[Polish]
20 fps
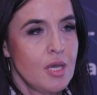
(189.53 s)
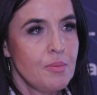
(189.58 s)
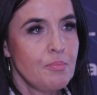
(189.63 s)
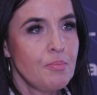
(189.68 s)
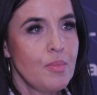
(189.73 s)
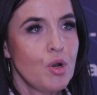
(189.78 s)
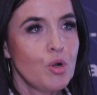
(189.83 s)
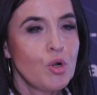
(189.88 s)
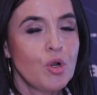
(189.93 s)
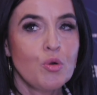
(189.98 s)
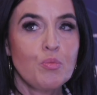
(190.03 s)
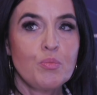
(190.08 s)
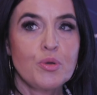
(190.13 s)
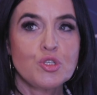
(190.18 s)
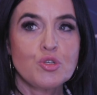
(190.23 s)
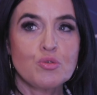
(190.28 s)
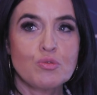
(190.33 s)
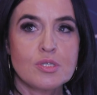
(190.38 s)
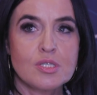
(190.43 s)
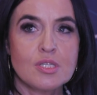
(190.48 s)
mogą
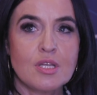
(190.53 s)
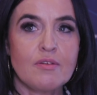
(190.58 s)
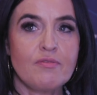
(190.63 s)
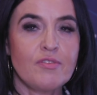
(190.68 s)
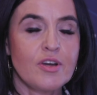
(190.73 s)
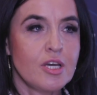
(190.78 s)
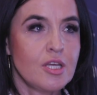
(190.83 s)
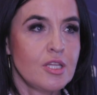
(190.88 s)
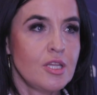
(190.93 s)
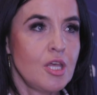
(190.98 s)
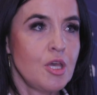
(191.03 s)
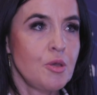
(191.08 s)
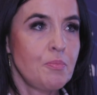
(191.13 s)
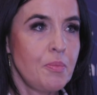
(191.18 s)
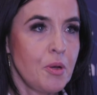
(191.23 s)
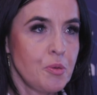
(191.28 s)
być uznawane